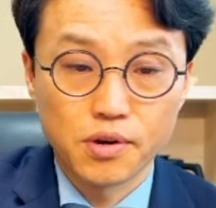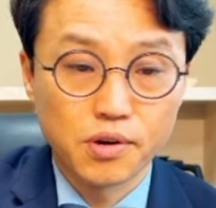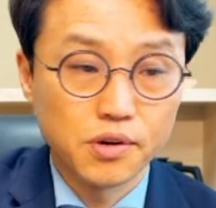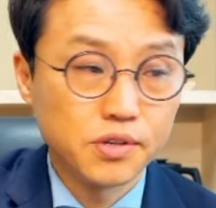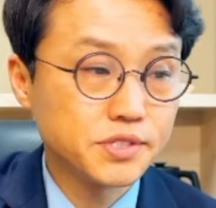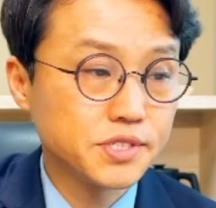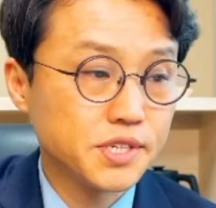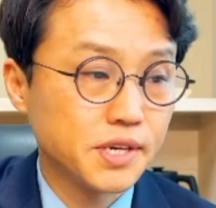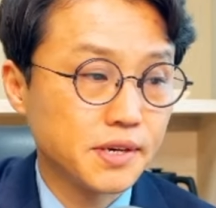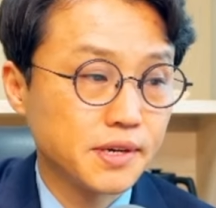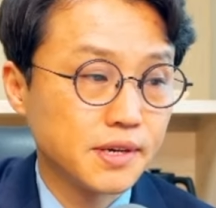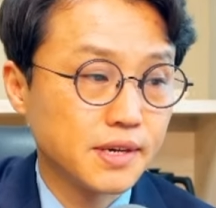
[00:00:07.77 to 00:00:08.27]

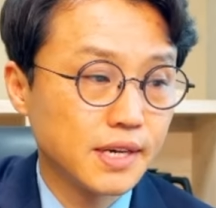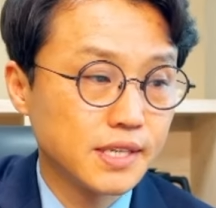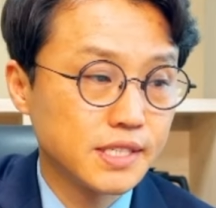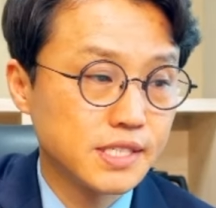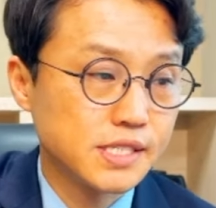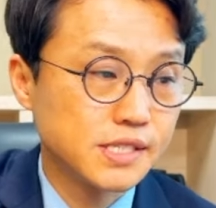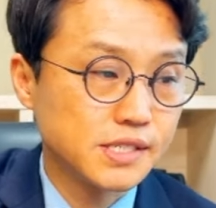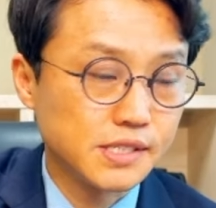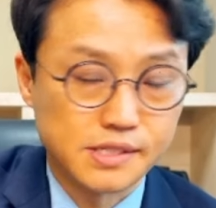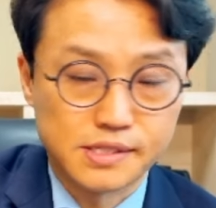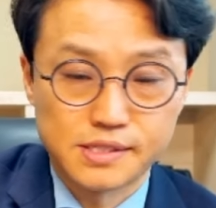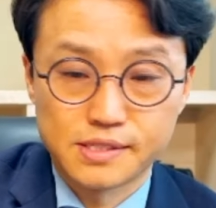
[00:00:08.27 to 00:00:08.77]

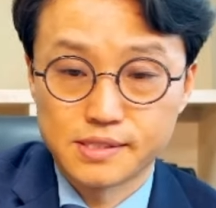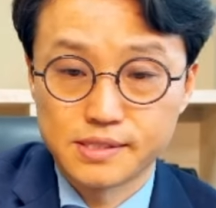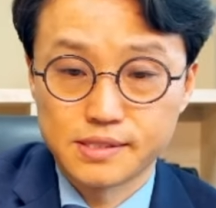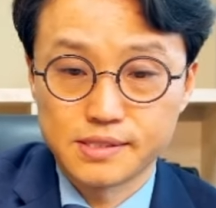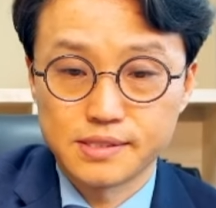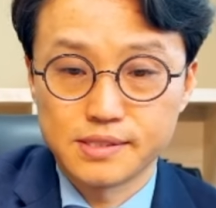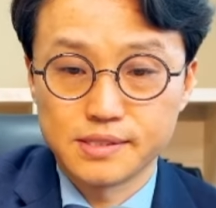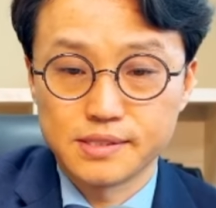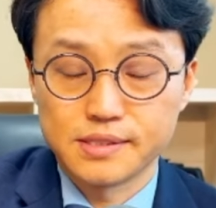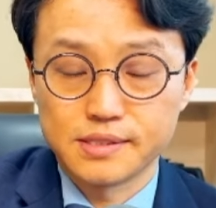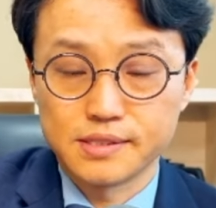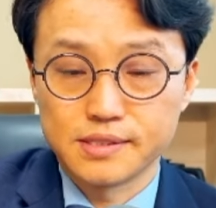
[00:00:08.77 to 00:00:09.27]
어제까지
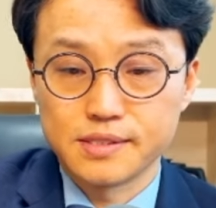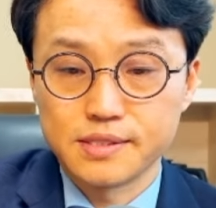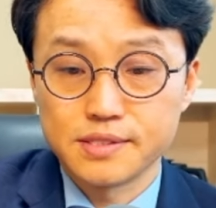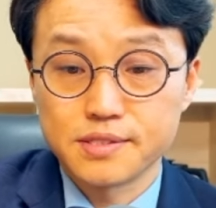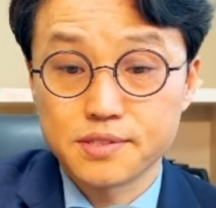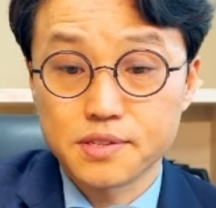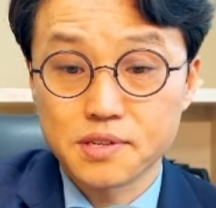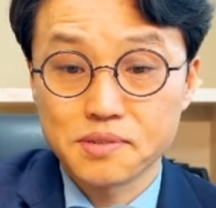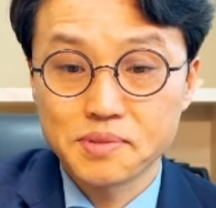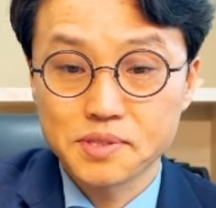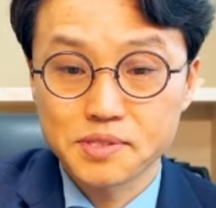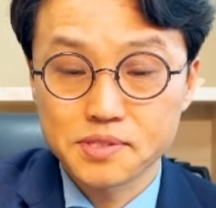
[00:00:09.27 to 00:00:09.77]

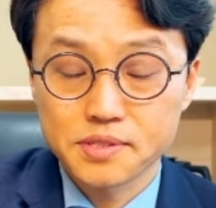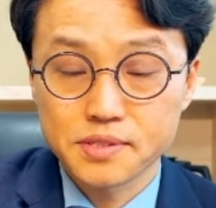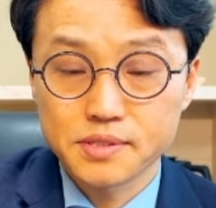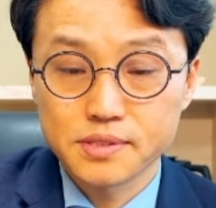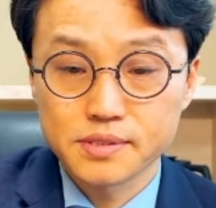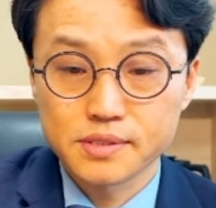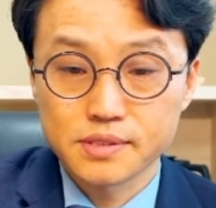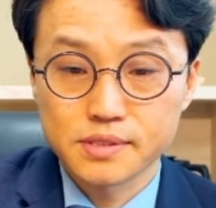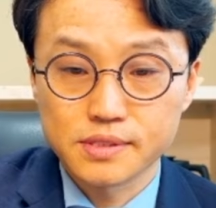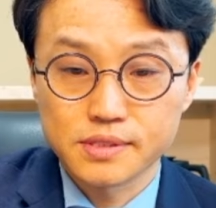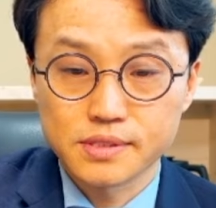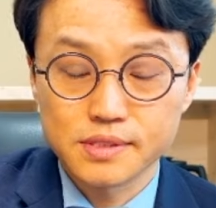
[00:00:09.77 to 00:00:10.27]
이스라엘
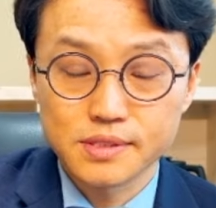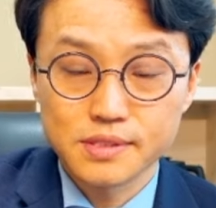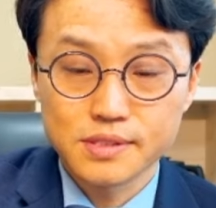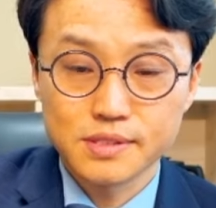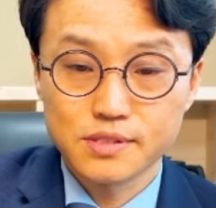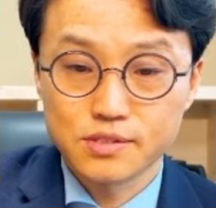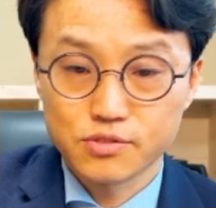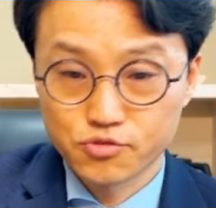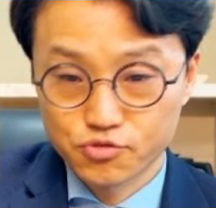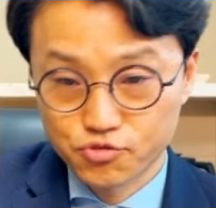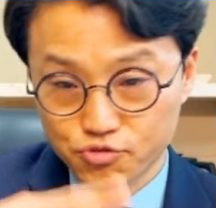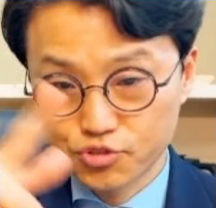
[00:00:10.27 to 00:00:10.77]

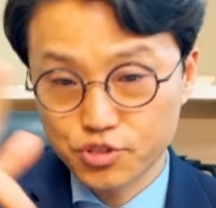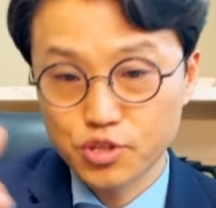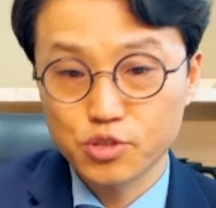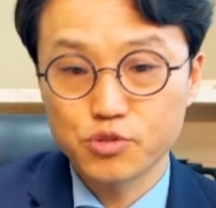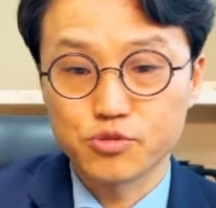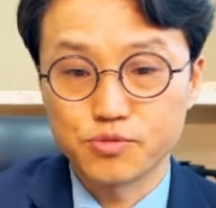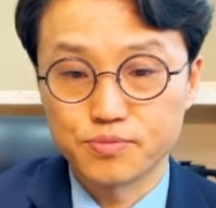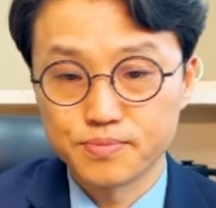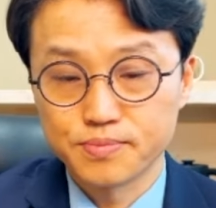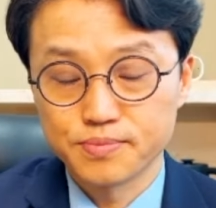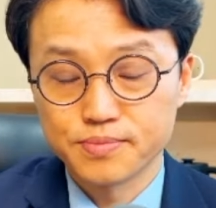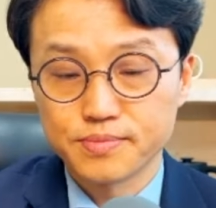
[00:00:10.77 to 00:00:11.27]
백성들이
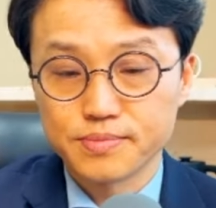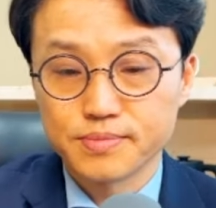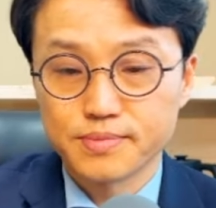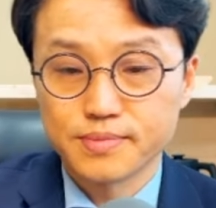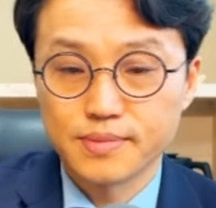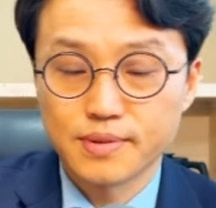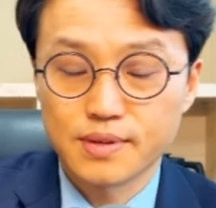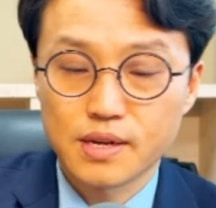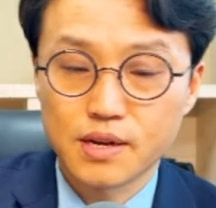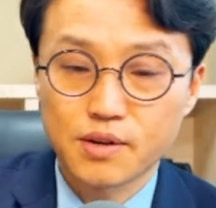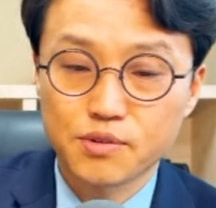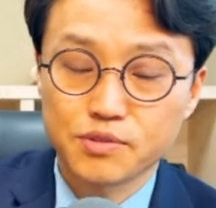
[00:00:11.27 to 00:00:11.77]

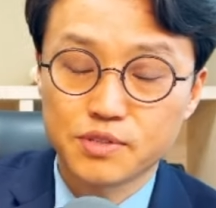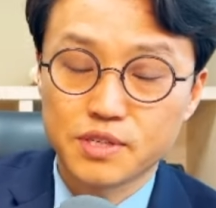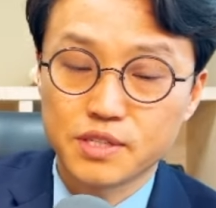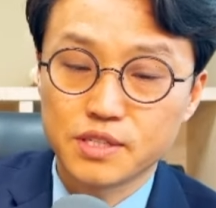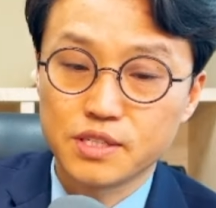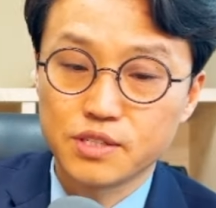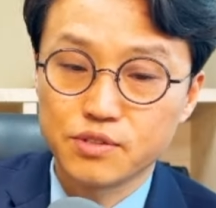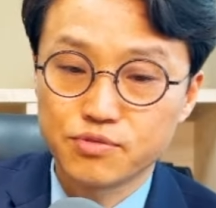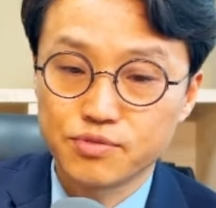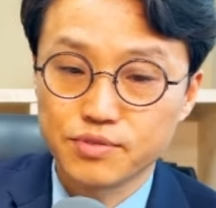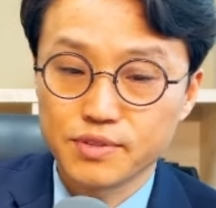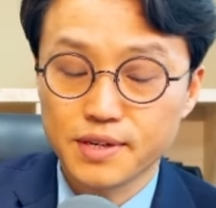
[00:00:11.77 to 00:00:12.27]
출애굽하고
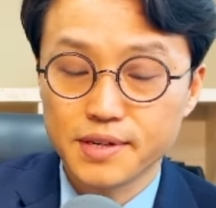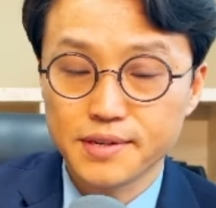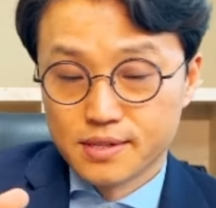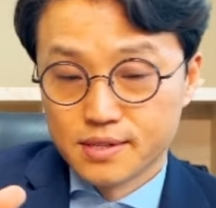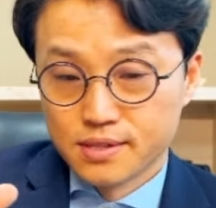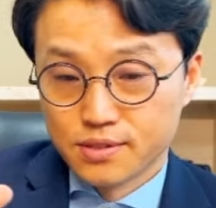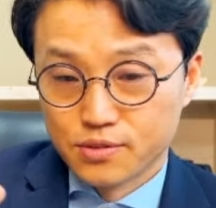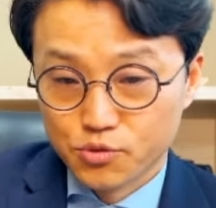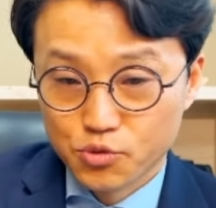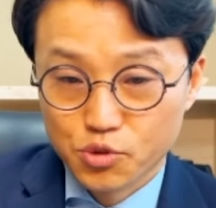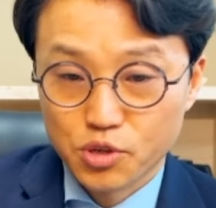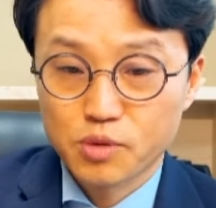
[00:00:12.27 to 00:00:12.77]
난 이후에
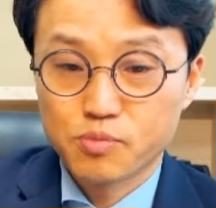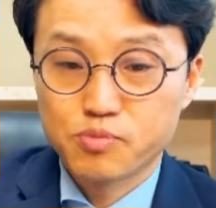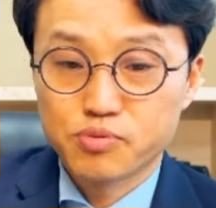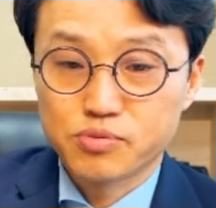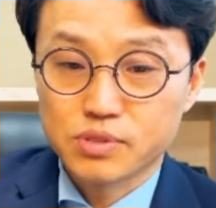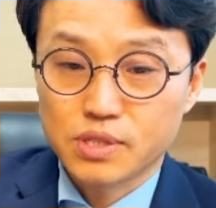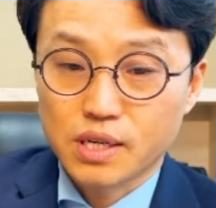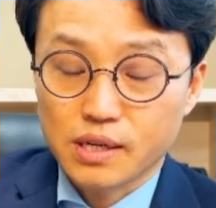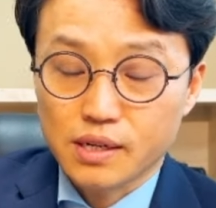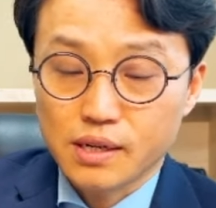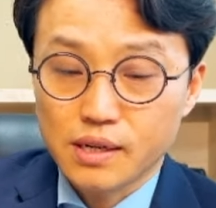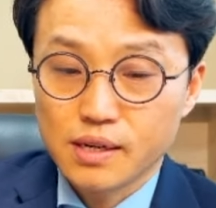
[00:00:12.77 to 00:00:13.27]
노래
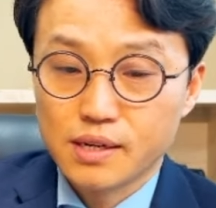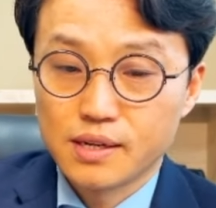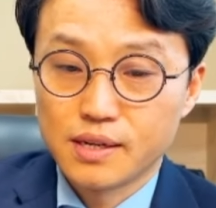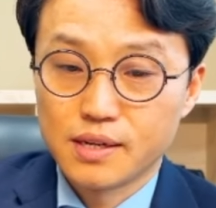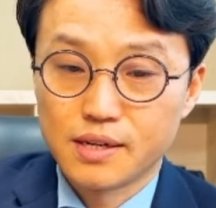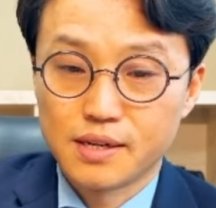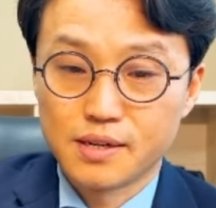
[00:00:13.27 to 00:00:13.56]
부르다가